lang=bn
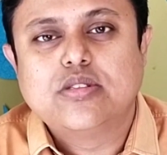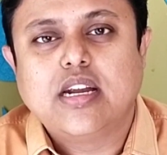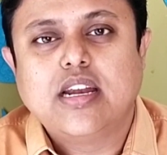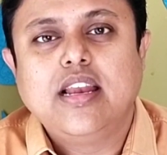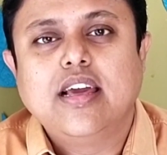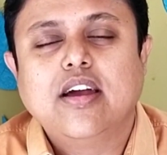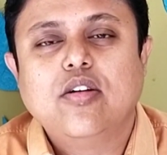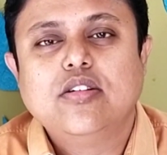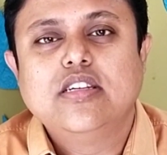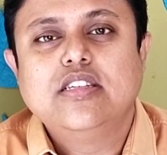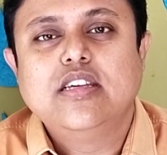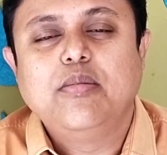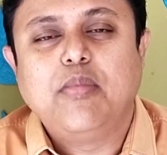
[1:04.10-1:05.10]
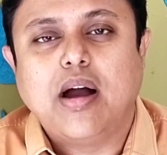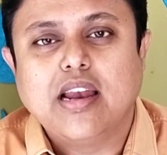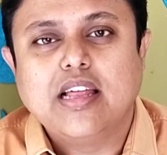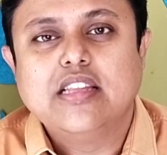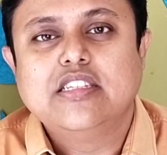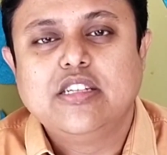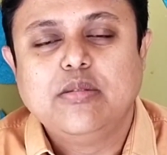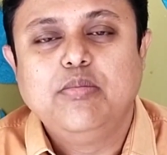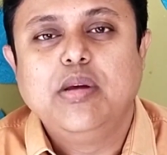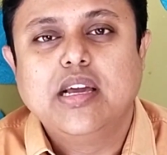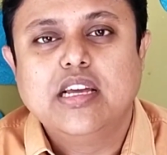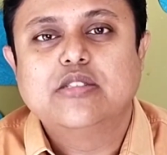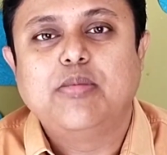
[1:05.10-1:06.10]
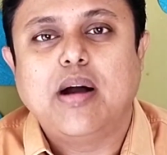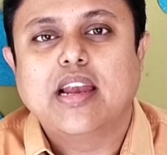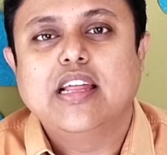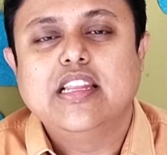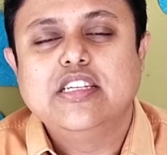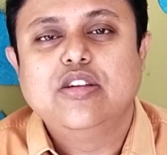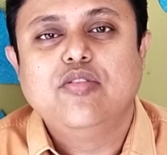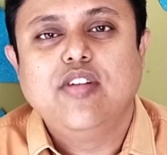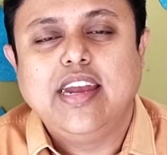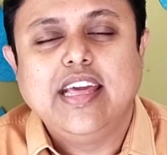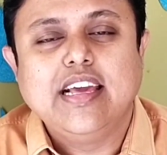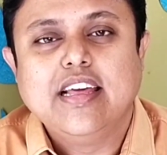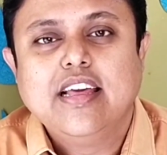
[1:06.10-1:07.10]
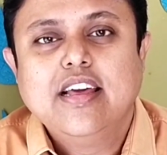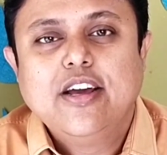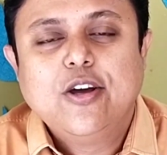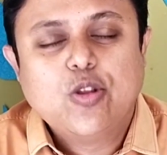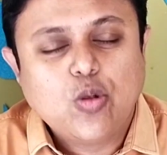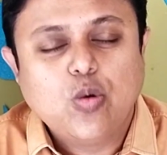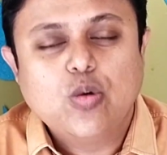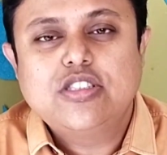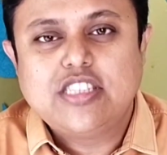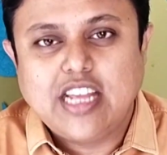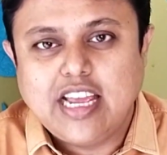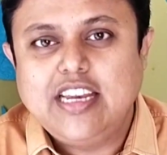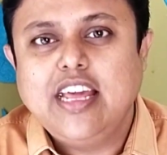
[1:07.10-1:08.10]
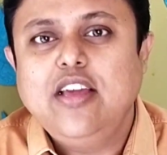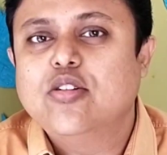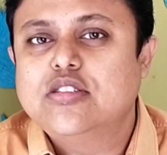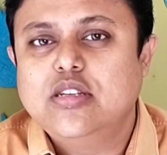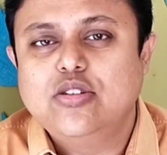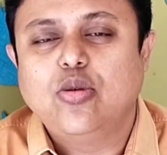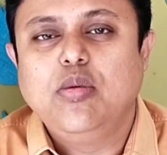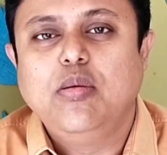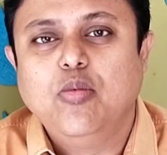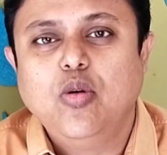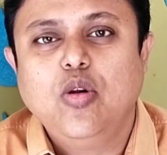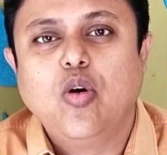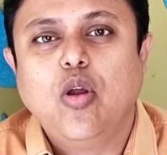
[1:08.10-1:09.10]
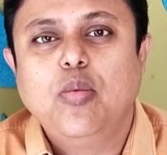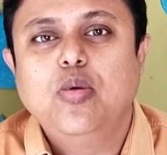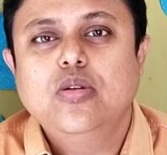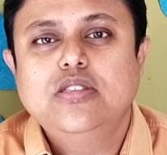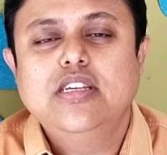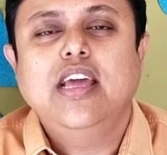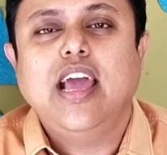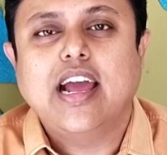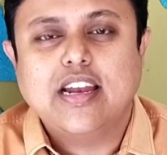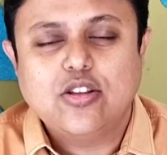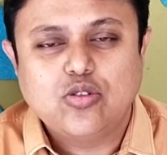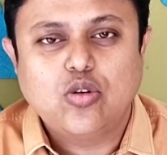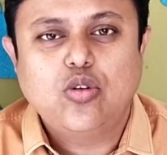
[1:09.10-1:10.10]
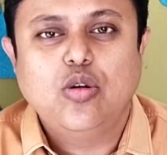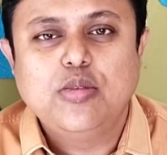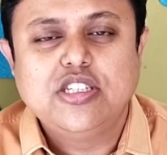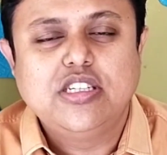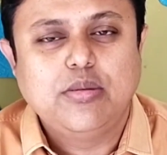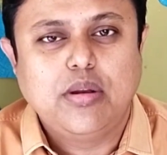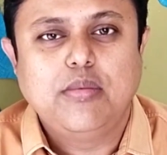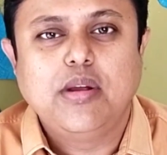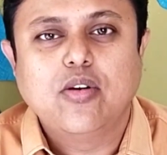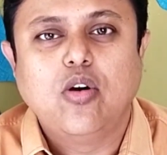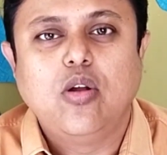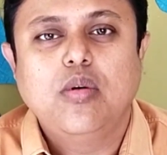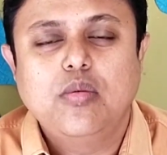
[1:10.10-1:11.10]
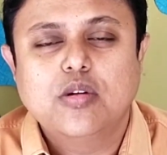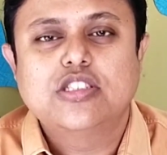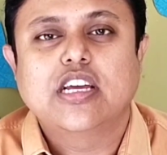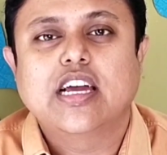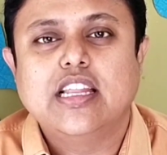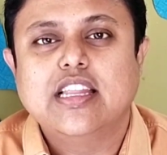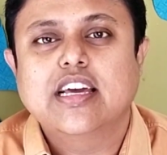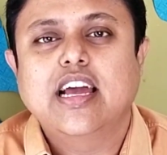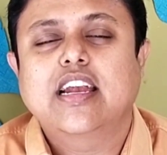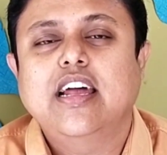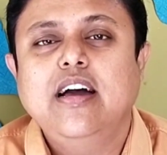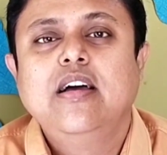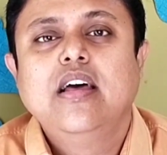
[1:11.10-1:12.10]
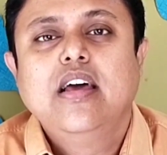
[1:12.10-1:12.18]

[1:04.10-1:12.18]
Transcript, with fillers: পোস্টারে লেখা রয়েছে যে বাংলাদেশি বিগেস্ট বাংলাদেশি ওয়েডিং তো সেইটাই হচ্ছে ছবির মূল গল্প যে একটা ছোট্ট মিষ্টি প্রেমের গল্প এবং সেখান থেকে একটা